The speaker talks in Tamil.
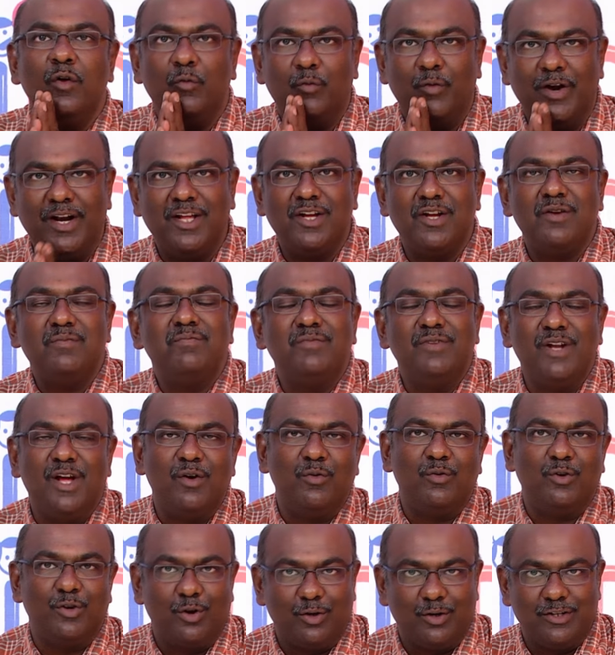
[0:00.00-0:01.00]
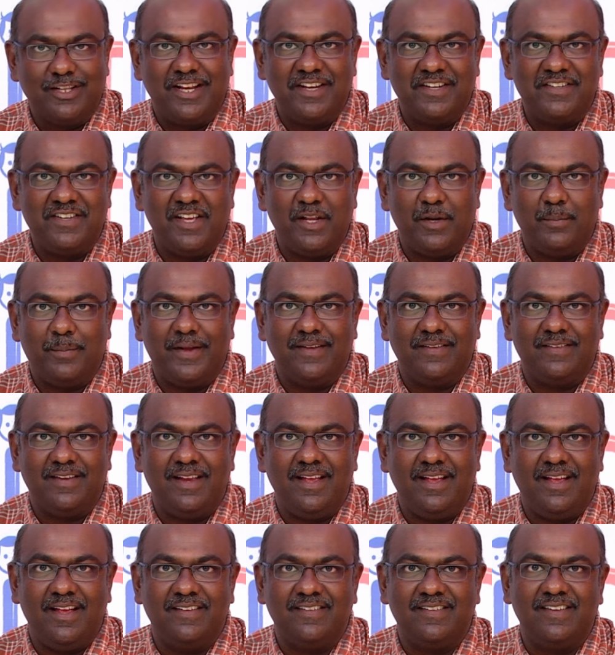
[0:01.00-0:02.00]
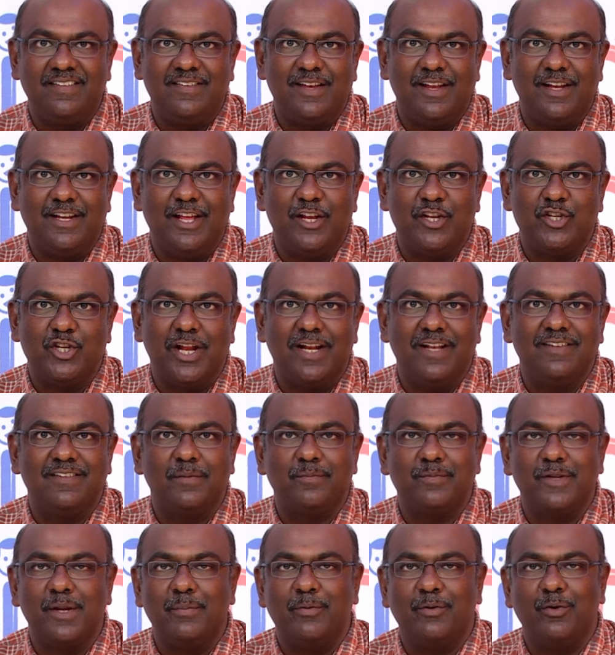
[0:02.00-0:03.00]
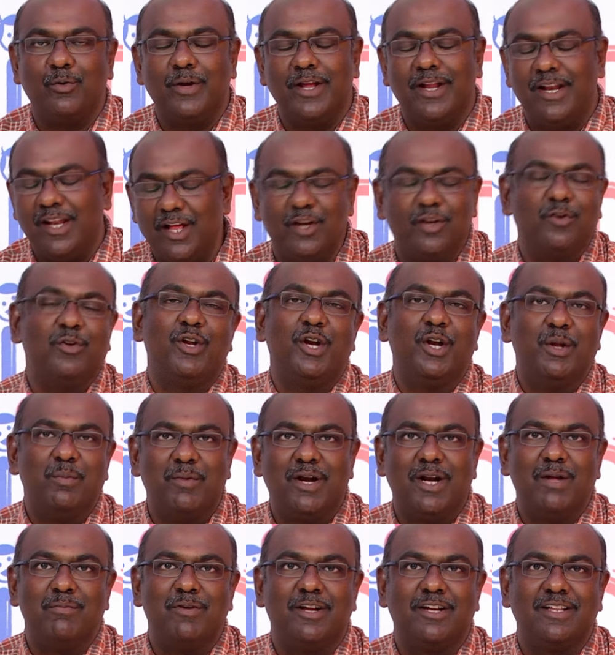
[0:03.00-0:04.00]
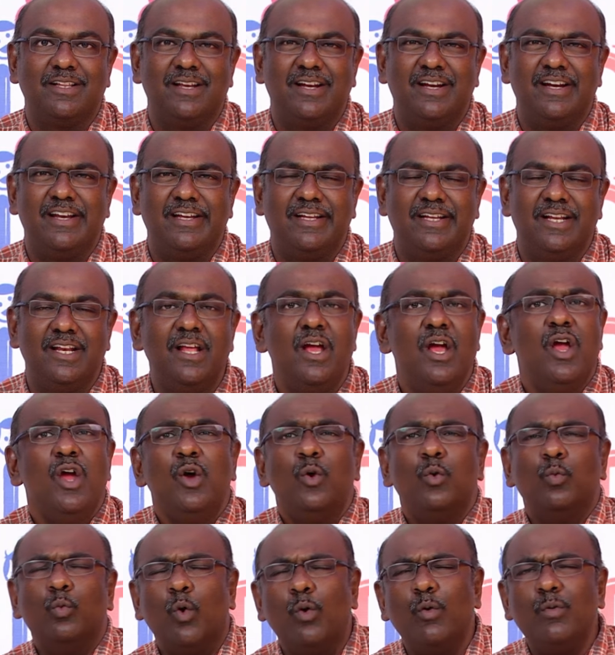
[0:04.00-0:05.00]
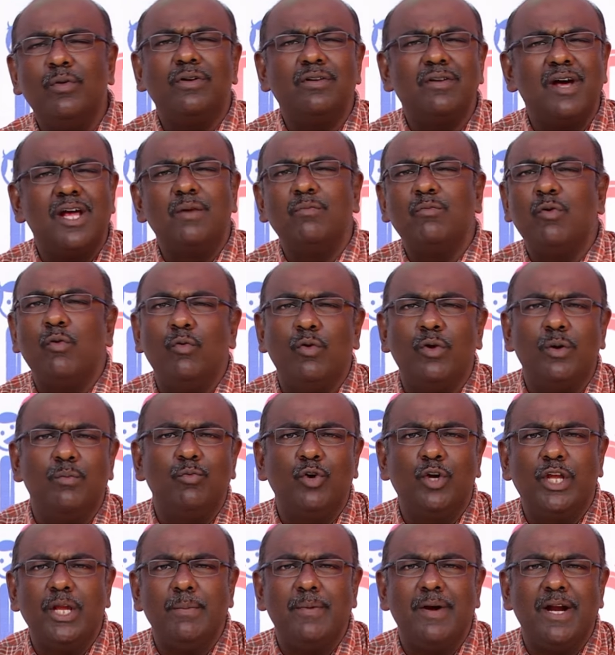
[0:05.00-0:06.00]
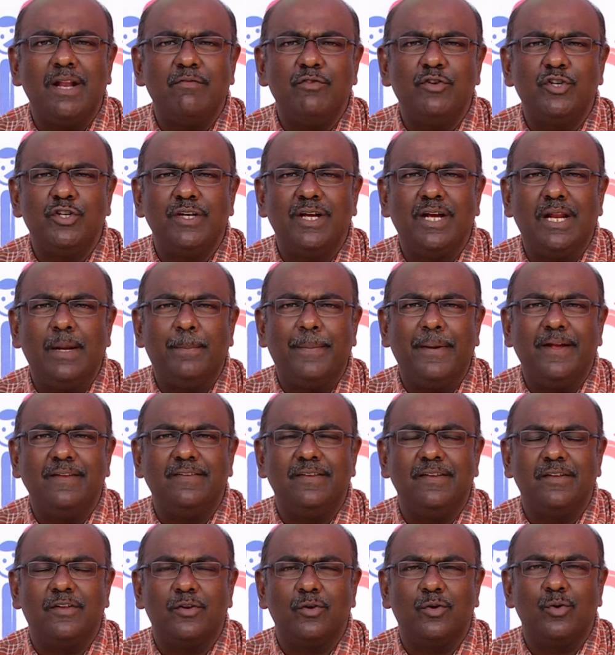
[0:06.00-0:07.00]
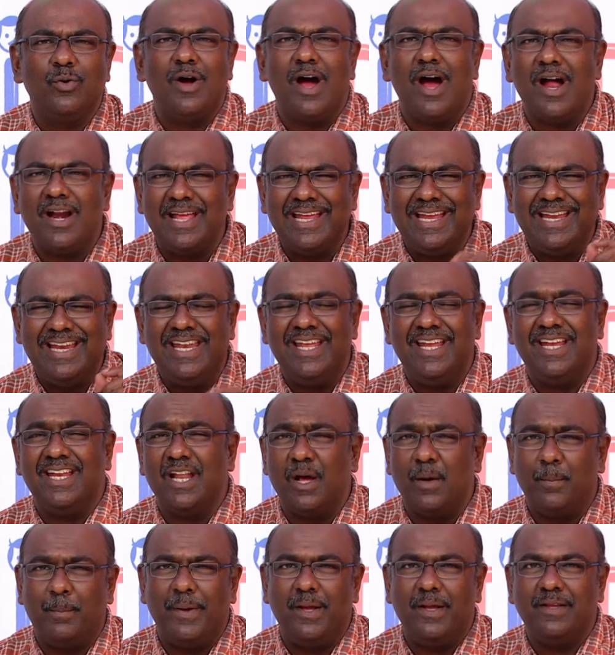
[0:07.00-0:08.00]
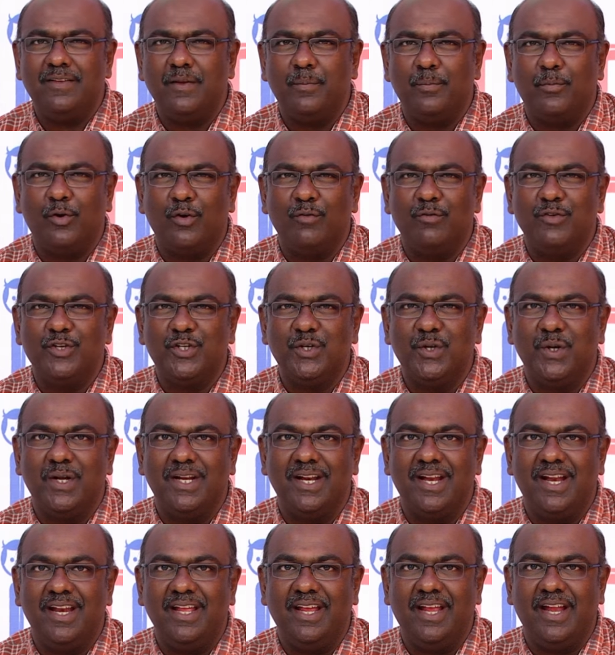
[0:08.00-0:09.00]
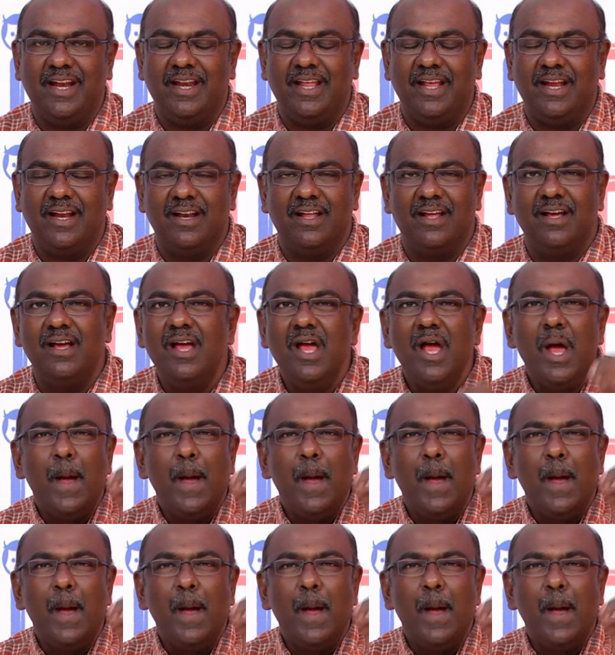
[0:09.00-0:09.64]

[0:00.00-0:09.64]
வணக்கம் நான் உங்கள் டாக்டர் தனசேகர் பேசுகிறேன் எஸ்எஸ் ஹெல்த் கேர் சேனல் சப்ஸ்கிரைப் பண்ணுவோம் எல்லாருக்கும் என்னுடைய மனமார்ந்த நன்றிகள் ஒவ்வொரு வாரமும் ஒரு முக்கியமான விஷயங்கள் பேசிகிட்டு இருக்கோம் ஆனால் இன்றைக்கி நான் பேச போகிற விஷயம் என்னென்னு கேட்டிங்கன்னா